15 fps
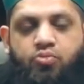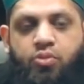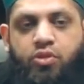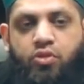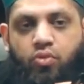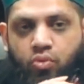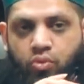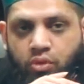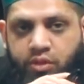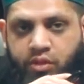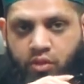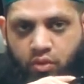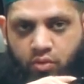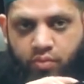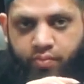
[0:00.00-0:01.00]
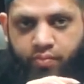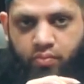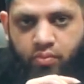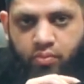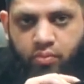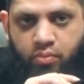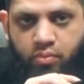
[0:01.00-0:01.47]
видим, что также
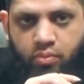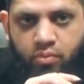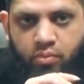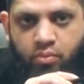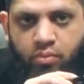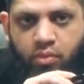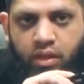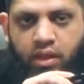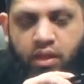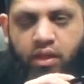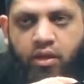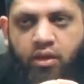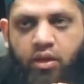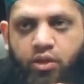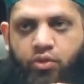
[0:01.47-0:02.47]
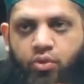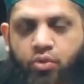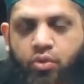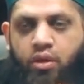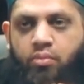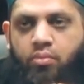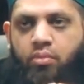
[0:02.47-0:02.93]
это
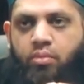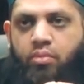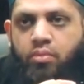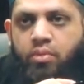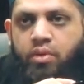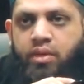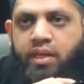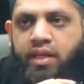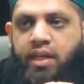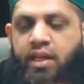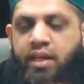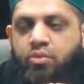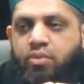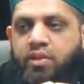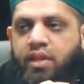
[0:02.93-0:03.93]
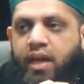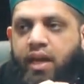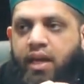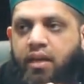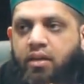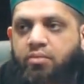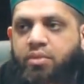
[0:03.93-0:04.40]
включает науку о
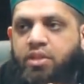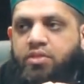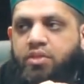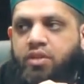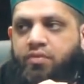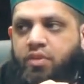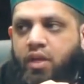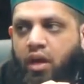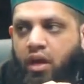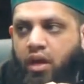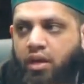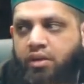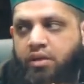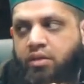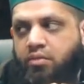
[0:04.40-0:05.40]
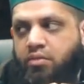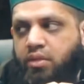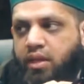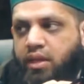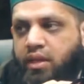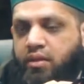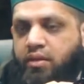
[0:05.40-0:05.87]
том, как справляться с
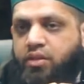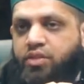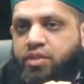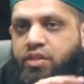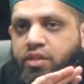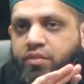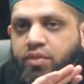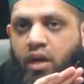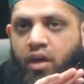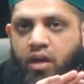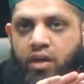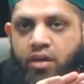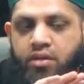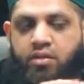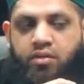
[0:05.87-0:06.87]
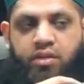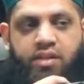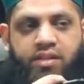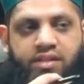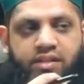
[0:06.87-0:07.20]
недугами, болезнями сердца.